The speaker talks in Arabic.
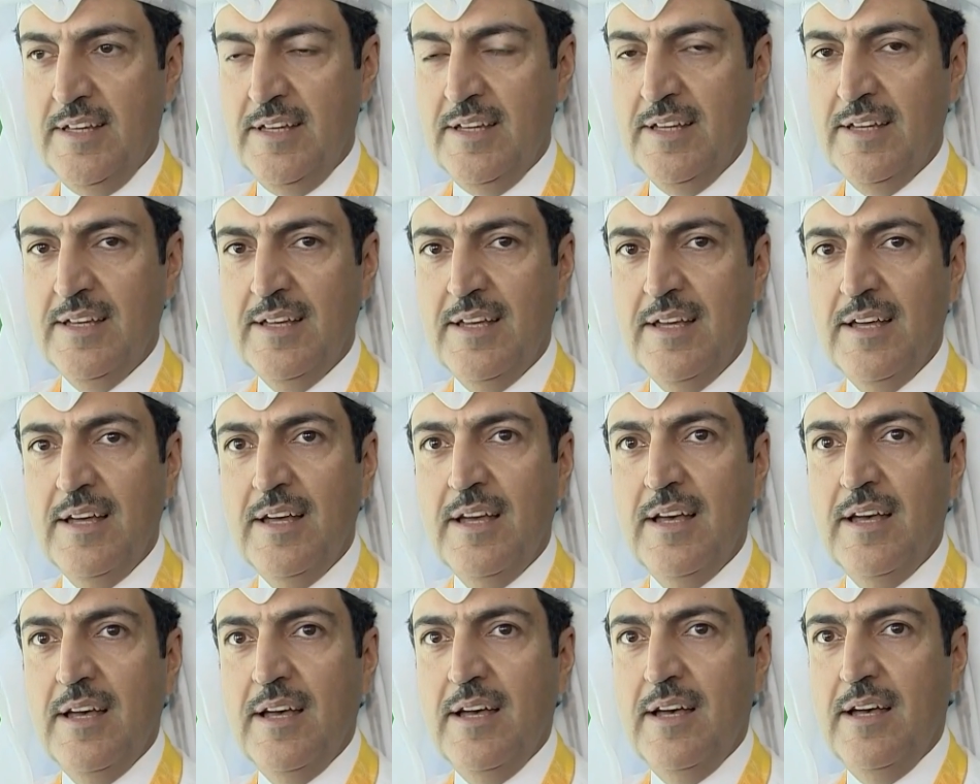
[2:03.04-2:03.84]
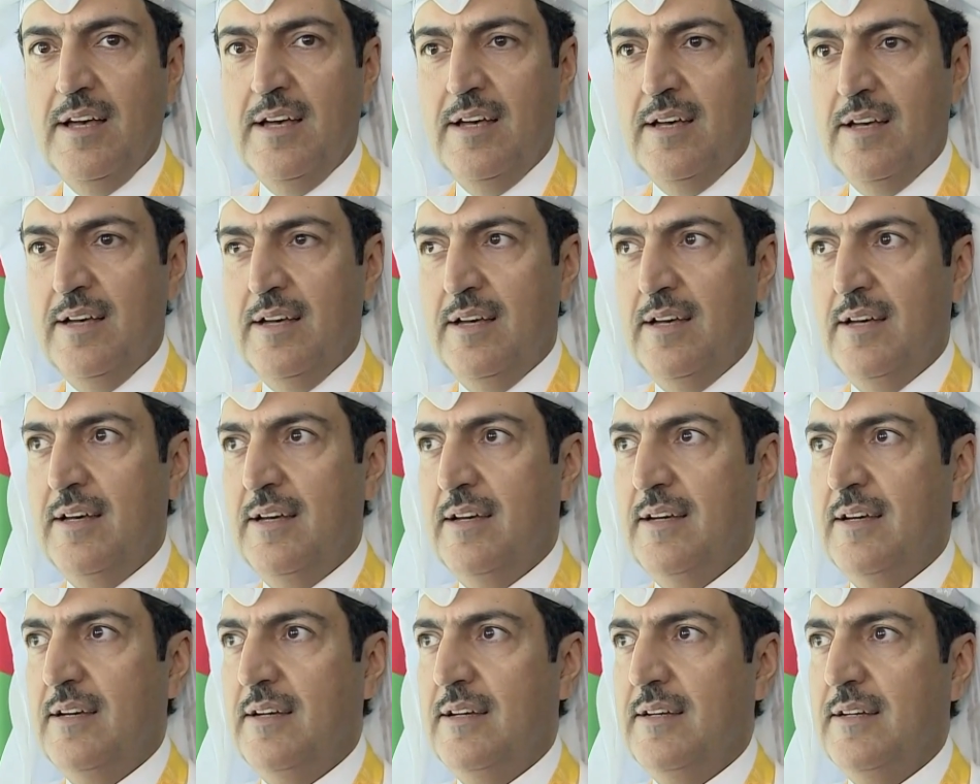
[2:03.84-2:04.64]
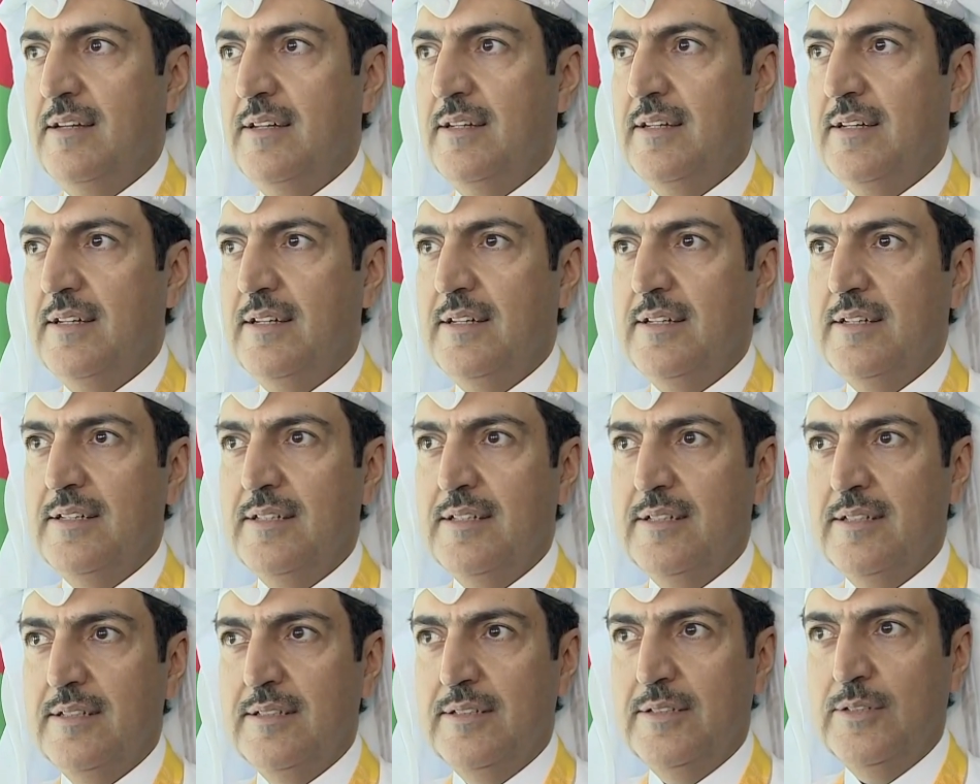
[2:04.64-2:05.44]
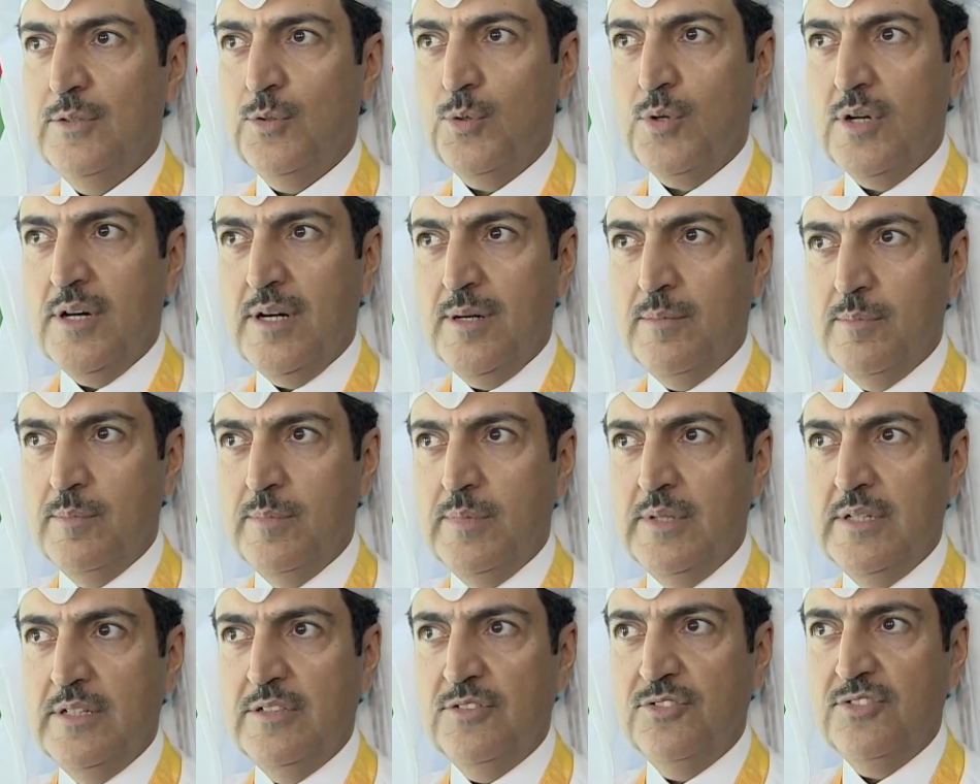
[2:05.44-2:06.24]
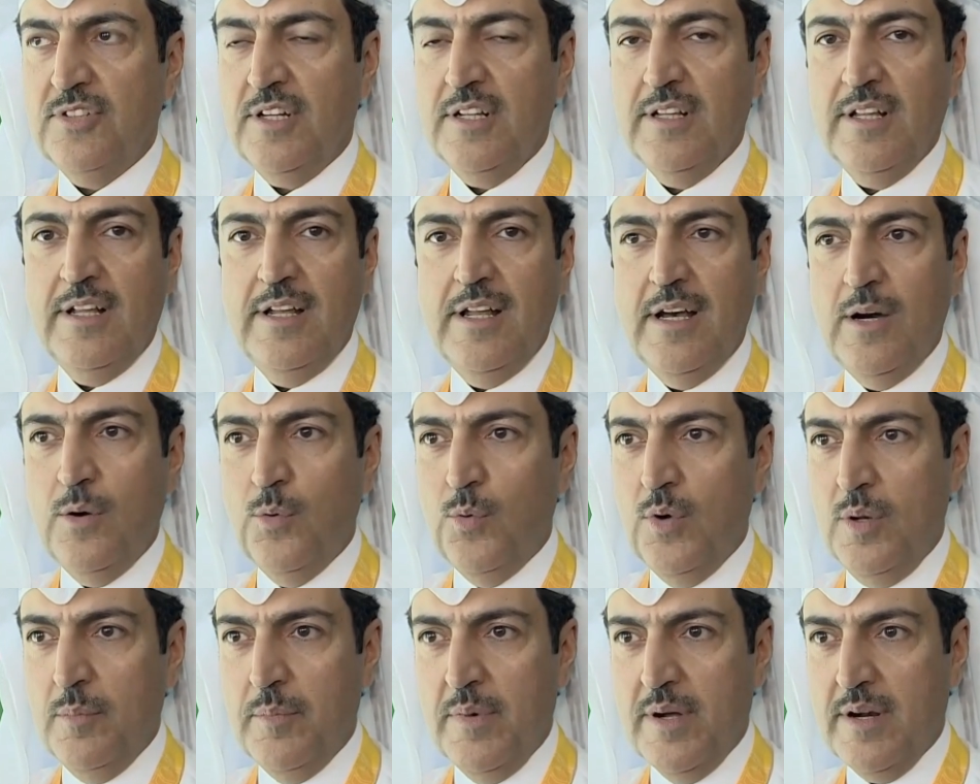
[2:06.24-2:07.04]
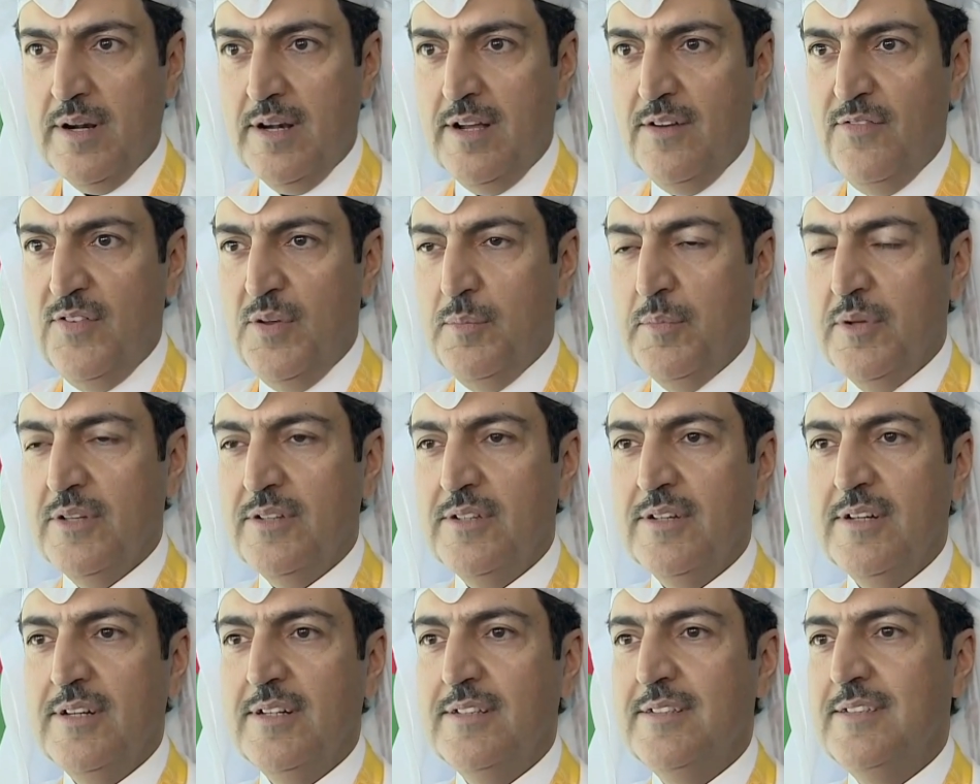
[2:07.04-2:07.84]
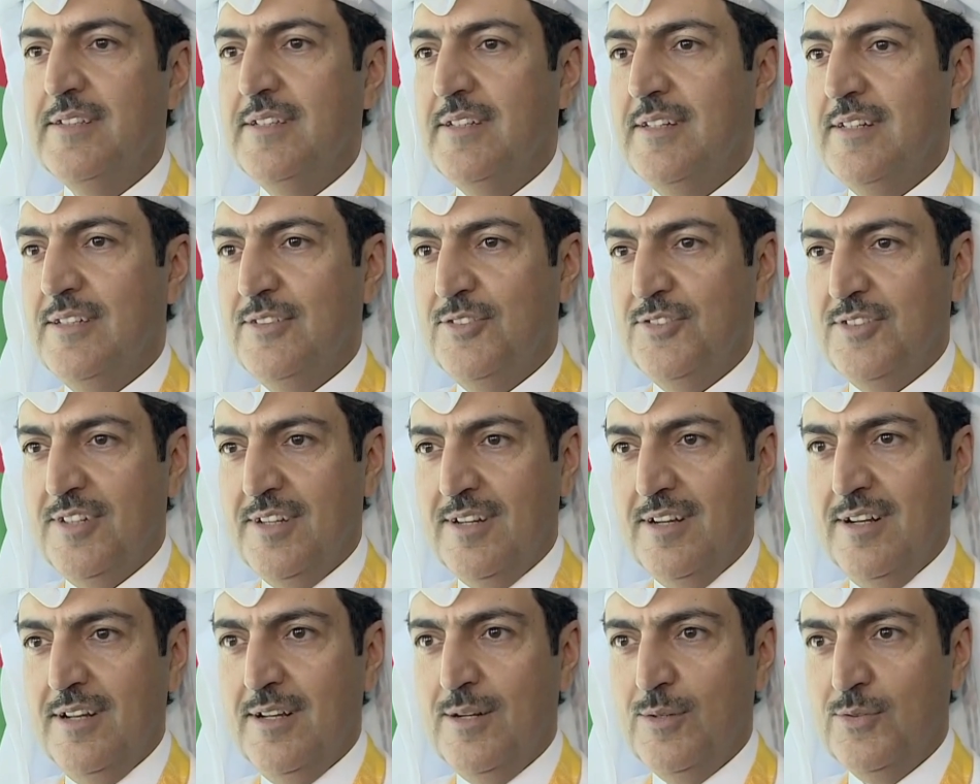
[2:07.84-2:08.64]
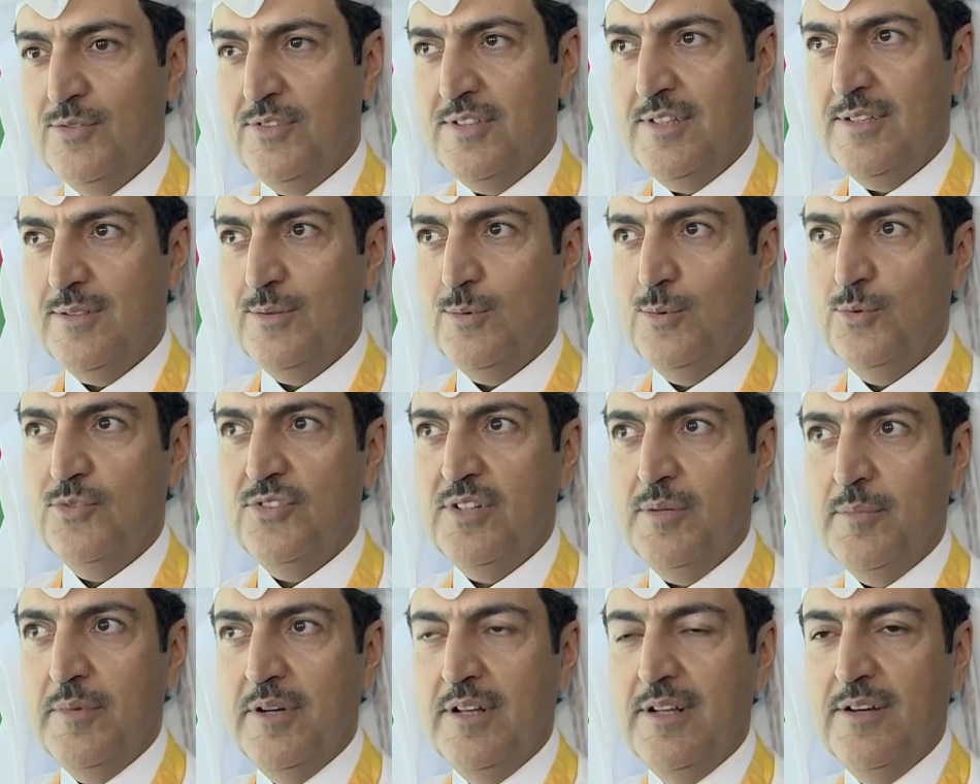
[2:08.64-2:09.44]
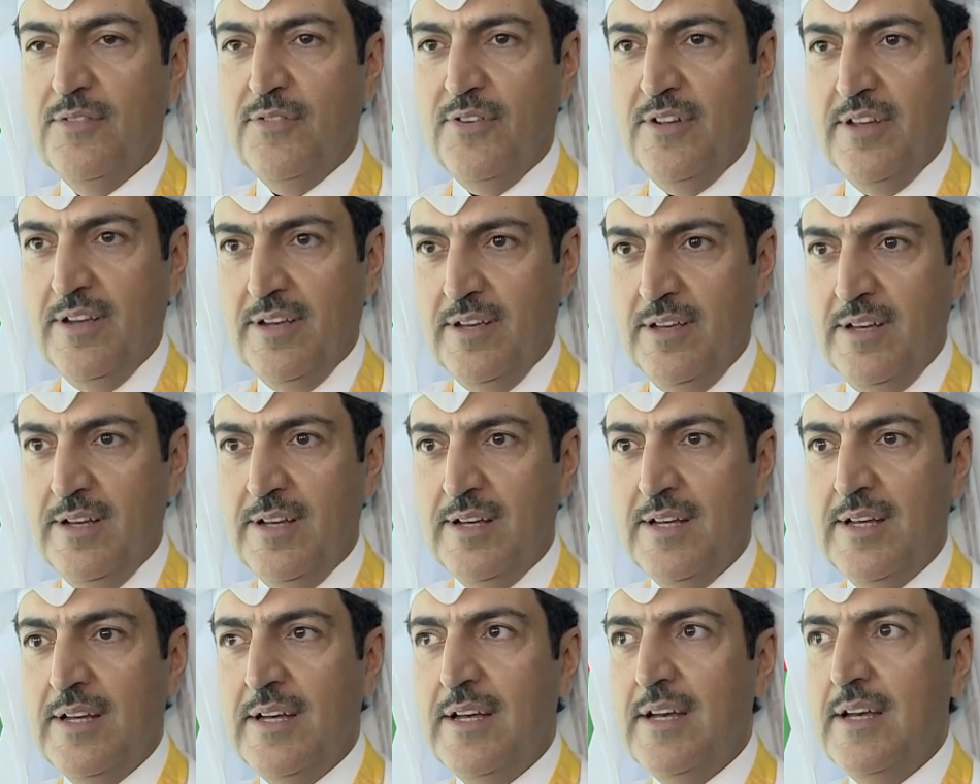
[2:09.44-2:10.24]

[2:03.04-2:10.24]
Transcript: A آه، يقام إن شاء الله لأول مرة في منطقة آه، الشرق الأوسط وشمال أفريقيا